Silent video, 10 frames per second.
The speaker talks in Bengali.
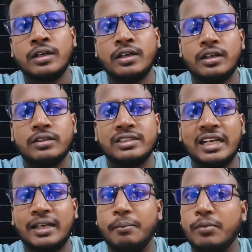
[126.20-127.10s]

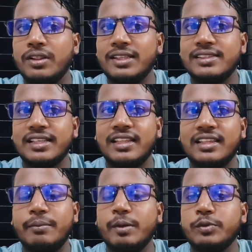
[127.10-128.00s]
সাকিব বলতেছে
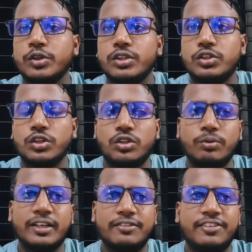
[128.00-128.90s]
তামিম যদি
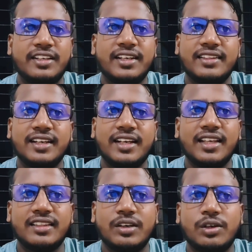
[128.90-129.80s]
শতভাগ ফিট না থাকে
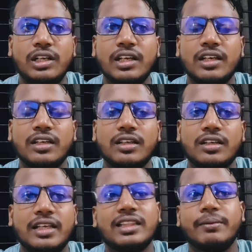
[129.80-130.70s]
তাহলে
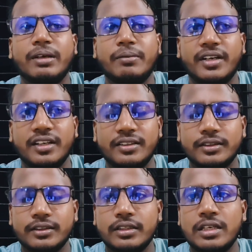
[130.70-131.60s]
খেলতে পারবে না
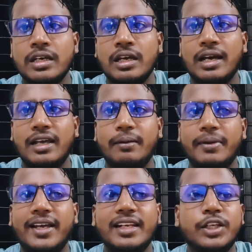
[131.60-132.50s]
আরে ভাই
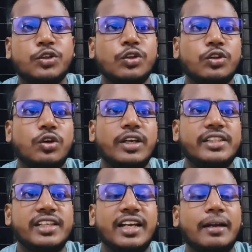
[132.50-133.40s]
লিটন তো
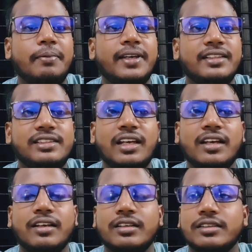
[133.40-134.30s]
এশিয়া কাপ খেলতে
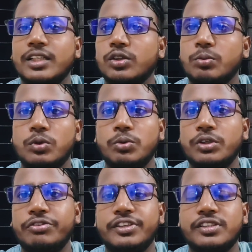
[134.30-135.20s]
সে তো পুরোপুরি
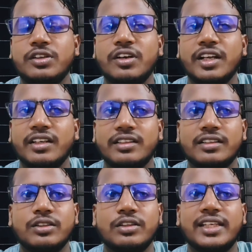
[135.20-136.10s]
ফিট ছিল না
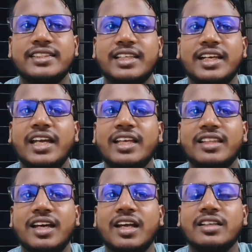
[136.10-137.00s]
দেশ থেকে
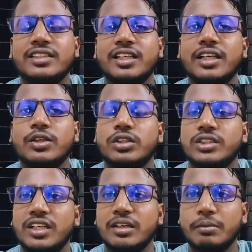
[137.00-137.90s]
সে
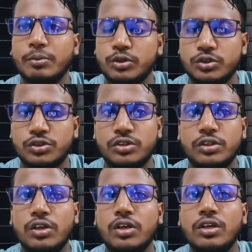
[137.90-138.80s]
শারীরিকভাবে অসুস্থ ছিল
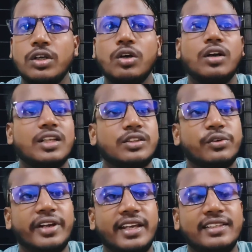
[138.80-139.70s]
হঠাৎ করে
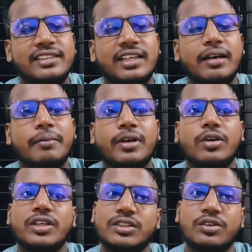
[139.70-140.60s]
গেছে আবার
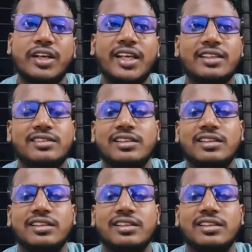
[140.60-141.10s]
হঠাৎ করেই খেলছে